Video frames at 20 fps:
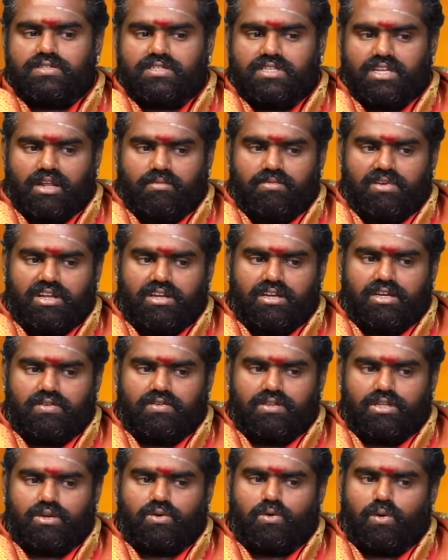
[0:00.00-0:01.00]
சில பேருக்கு
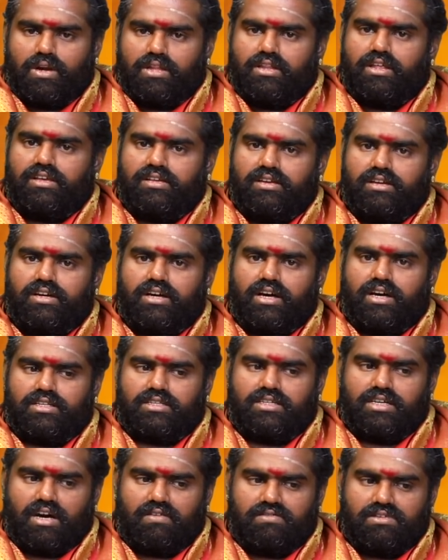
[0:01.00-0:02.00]
வந்து குழந்தை
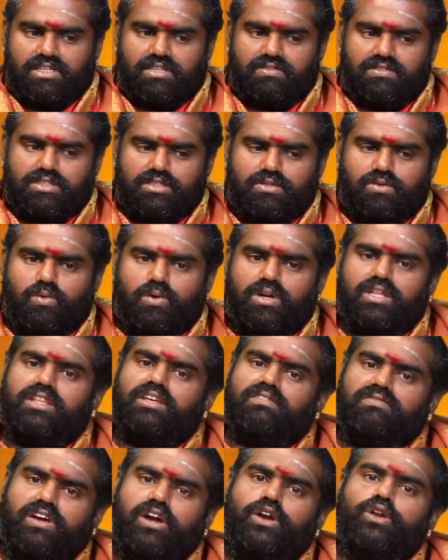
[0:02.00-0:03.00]
இருக்காது அவங்க வந்து
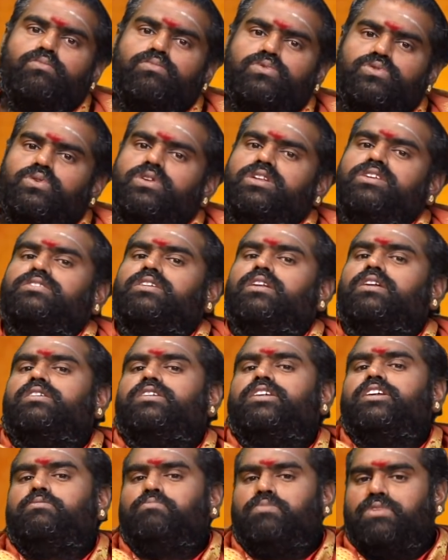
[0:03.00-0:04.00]
குழந்தை வேணும்னு சொல்லி சில
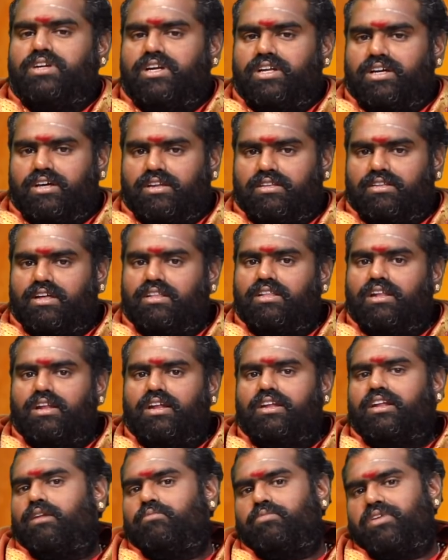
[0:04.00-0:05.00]
ட்ரீட்மெண்ட் எடுக்கிறது
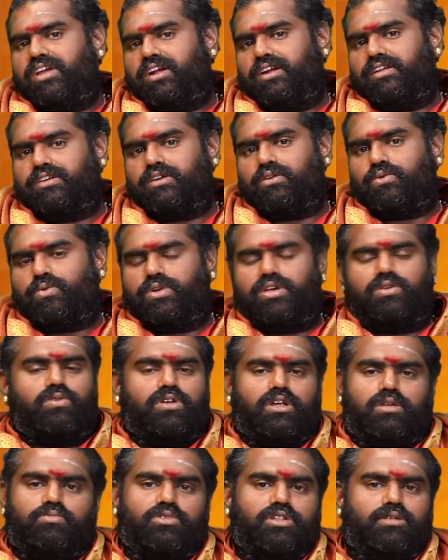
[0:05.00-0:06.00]
அதெல்லாம் நன்மையை அளிக்கக்கூடிய
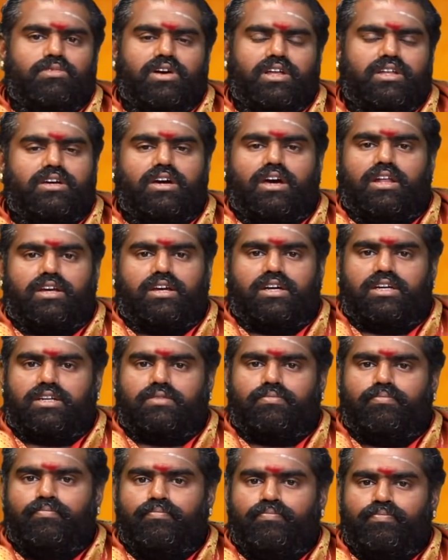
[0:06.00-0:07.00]
ஒரு அற்புதமான
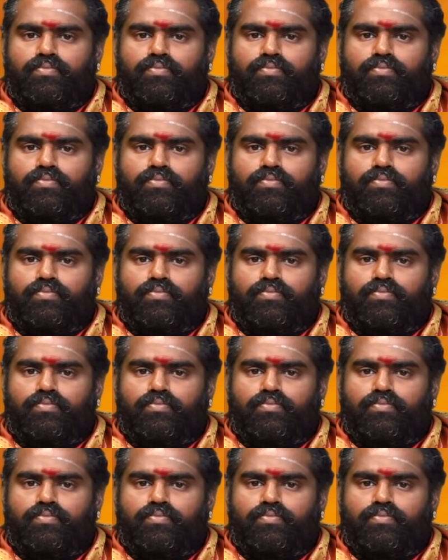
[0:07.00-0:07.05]
காலகட்டம்